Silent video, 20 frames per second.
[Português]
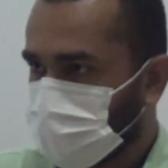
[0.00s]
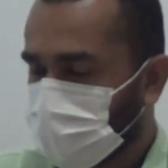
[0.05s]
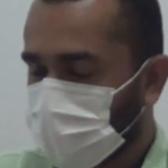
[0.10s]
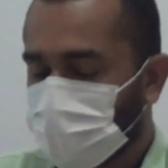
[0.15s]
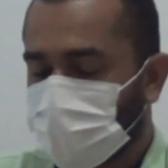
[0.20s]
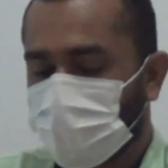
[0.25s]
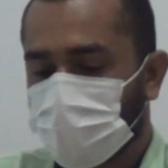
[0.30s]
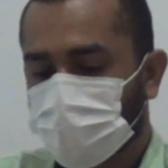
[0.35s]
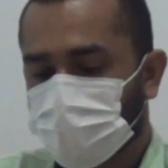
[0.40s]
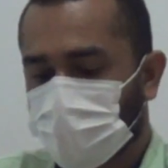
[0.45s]

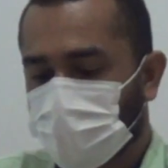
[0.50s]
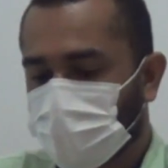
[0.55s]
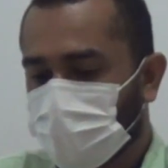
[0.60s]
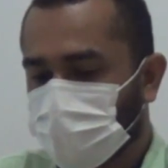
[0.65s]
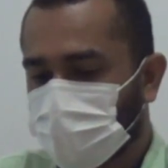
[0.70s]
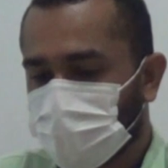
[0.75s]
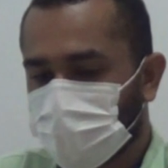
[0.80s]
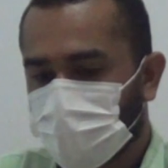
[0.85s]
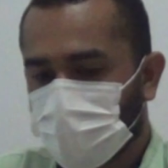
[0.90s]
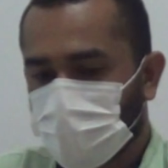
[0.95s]
para
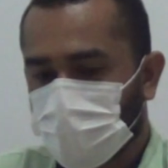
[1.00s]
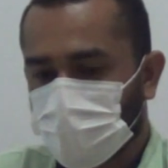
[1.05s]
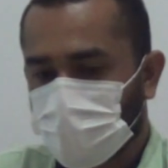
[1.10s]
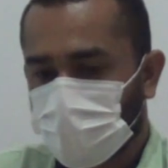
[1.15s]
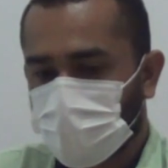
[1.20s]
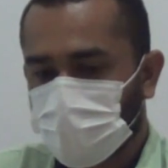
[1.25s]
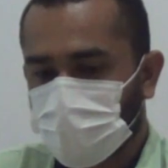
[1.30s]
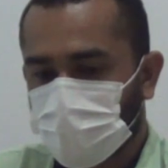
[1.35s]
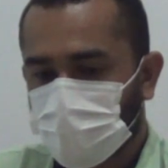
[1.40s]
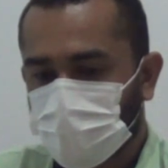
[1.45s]
levar, por
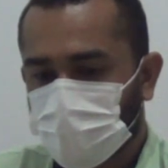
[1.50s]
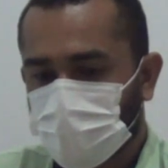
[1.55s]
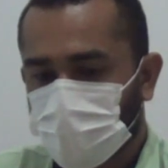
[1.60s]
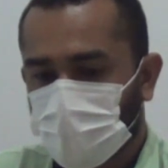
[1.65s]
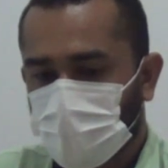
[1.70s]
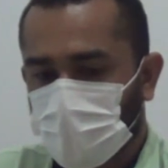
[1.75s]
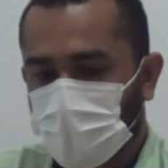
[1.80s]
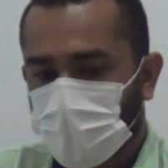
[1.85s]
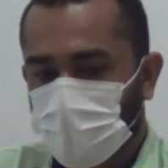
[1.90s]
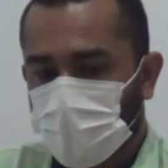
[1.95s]
exemplo,
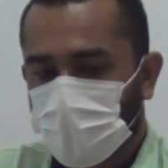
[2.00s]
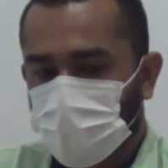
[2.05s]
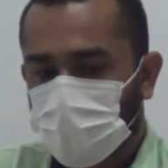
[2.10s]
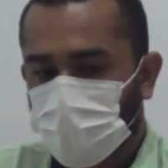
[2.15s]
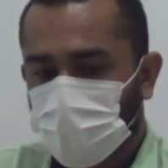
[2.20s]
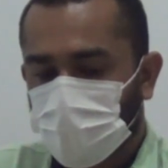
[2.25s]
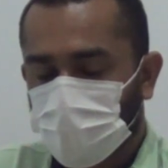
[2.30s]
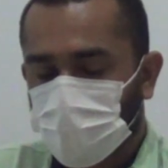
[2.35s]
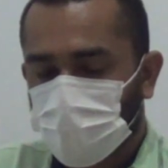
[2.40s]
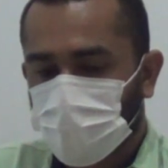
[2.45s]

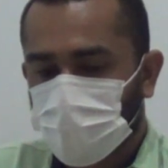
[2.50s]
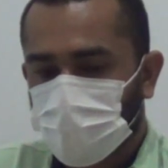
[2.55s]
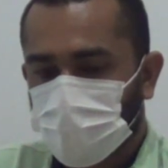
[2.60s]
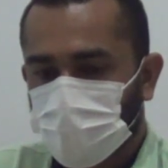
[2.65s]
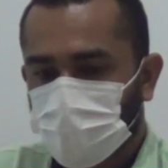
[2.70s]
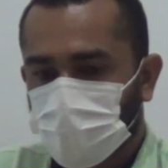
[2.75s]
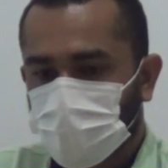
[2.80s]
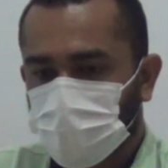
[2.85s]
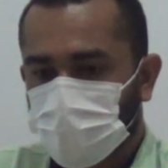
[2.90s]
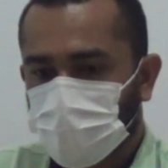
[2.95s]

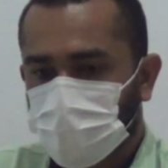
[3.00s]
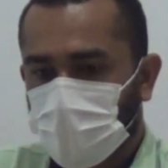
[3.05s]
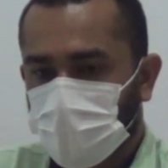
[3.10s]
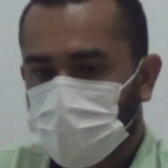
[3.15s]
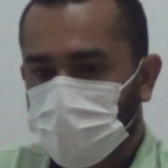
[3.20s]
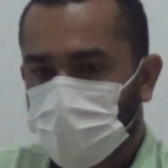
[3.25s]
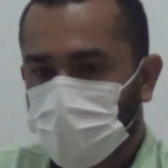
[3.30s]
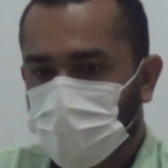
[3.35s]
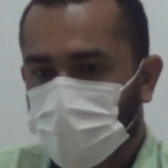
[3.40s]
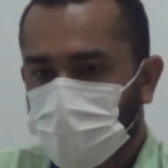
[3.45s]
para as
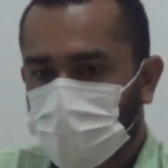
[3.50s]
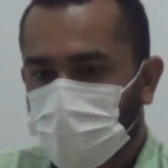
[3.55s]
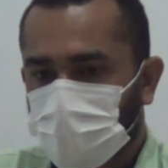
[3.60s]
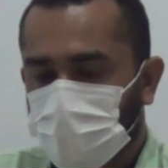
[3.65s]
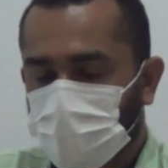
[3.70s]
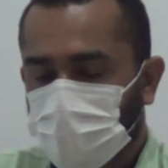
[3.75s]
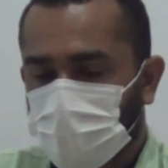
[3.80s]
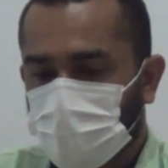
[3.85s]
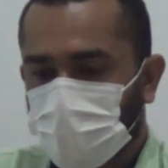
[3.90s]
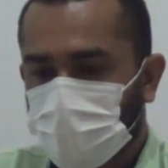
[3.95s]
pessoas
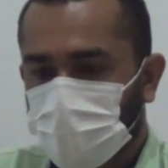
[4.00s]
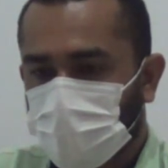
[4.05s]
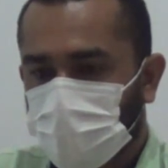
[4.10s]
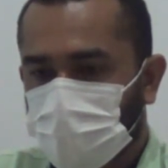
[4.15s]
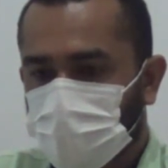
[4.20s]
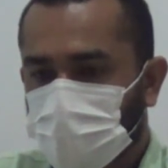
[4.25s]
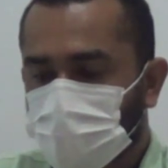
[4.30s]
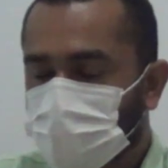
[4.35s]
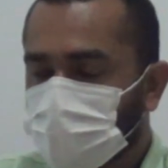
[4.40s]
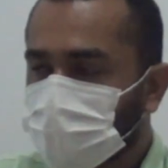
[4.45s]
na,
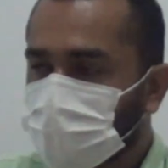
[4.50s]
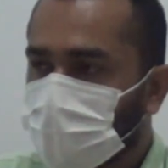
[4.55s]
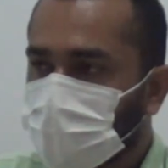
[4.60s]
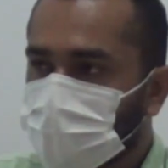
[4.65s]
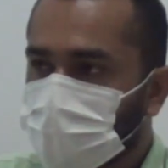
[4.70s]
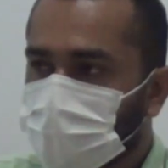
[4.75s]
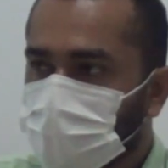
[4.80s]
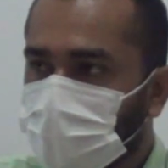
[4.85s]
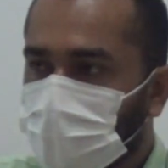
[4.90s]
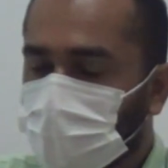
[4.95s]
nas
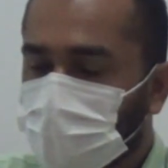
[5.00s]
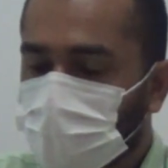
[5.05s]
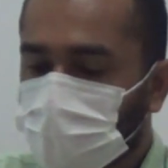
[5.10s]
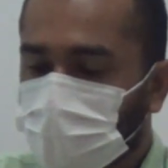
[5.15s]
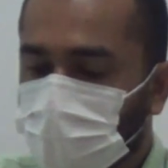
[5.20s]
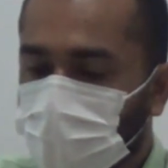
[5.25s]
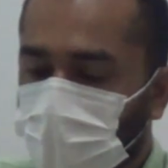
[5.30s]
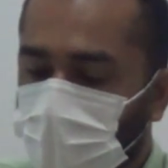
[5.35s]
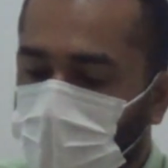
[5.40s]
comunidades rurais.